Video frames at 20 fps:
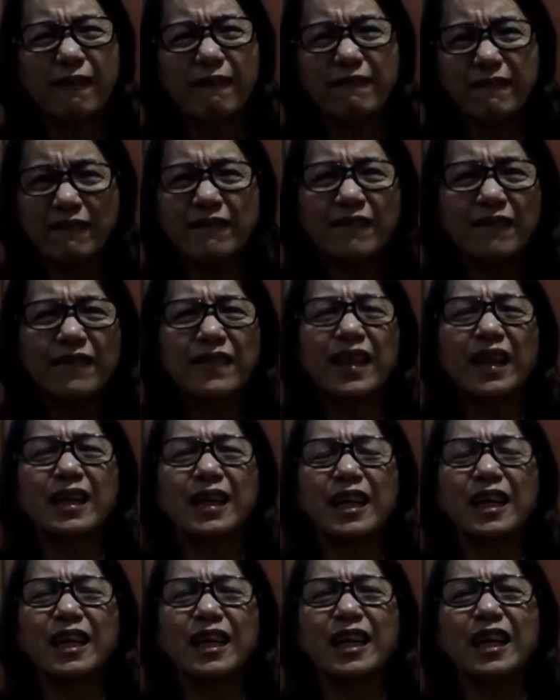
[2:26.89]
Hmm,
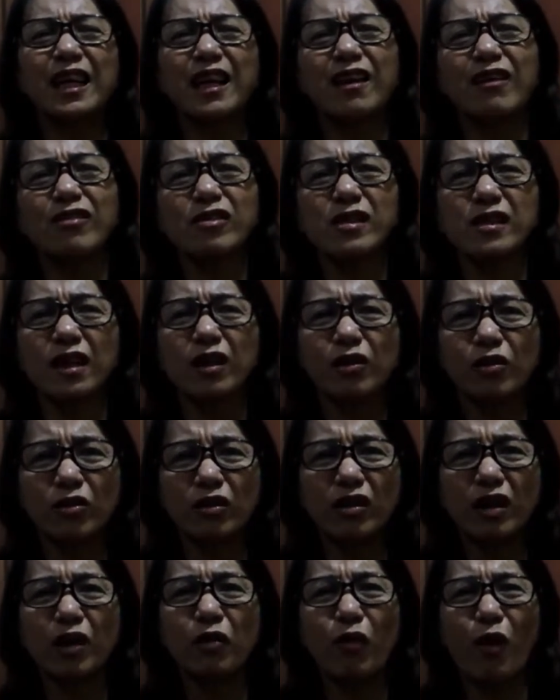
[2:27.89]
nagigigil ako sa'yo.
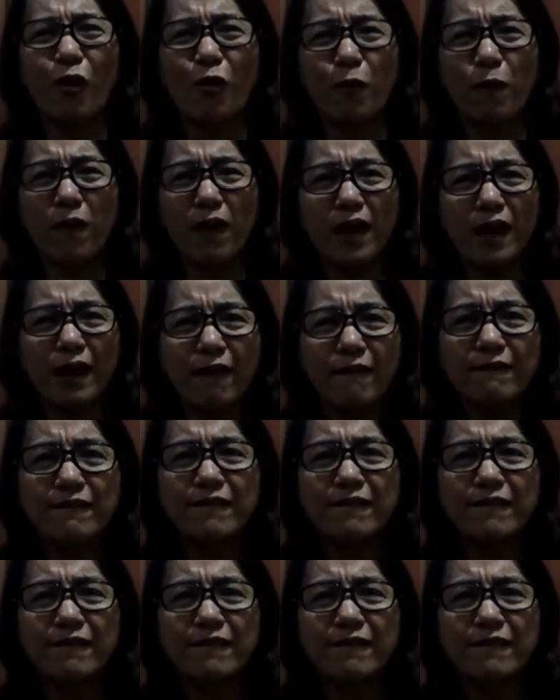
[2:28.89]
Ewan ko ba?